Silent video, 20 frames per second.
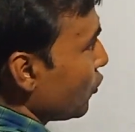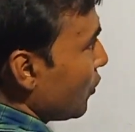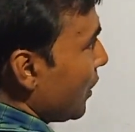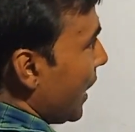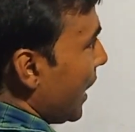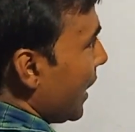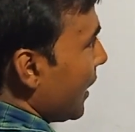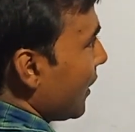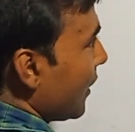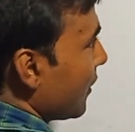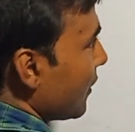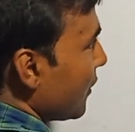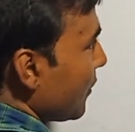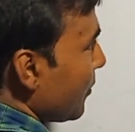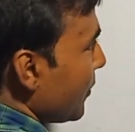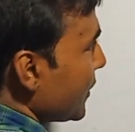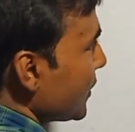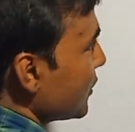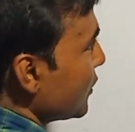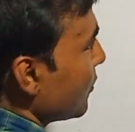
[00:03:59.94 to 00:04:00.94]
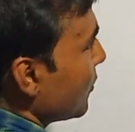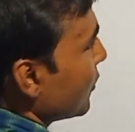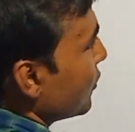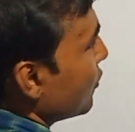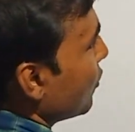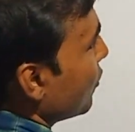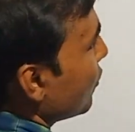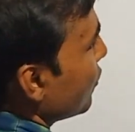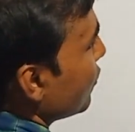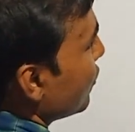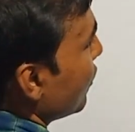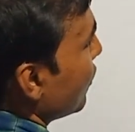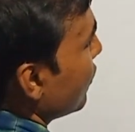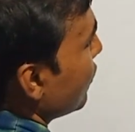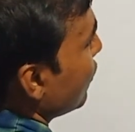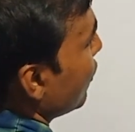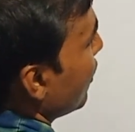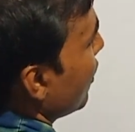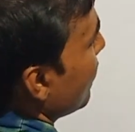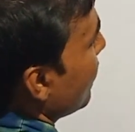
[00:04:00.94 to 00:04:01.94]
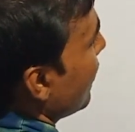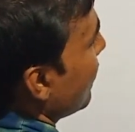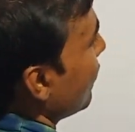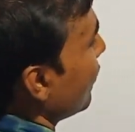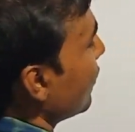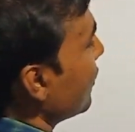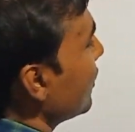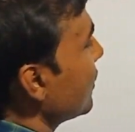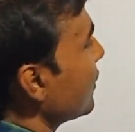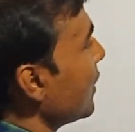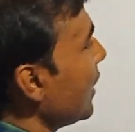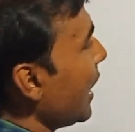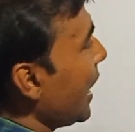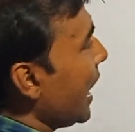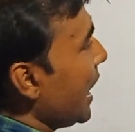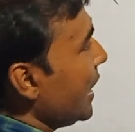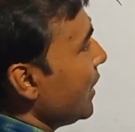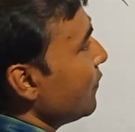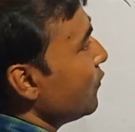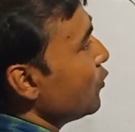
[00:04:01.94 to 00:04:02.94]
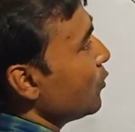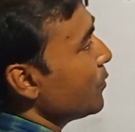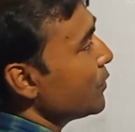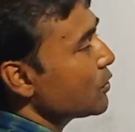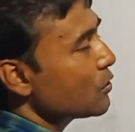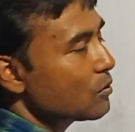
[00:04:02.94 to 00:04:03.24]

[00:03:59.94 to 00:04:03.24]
যখন আর একটা পেস দেবো তখন দন্তন্য পাবো তাহলে আলিফ দু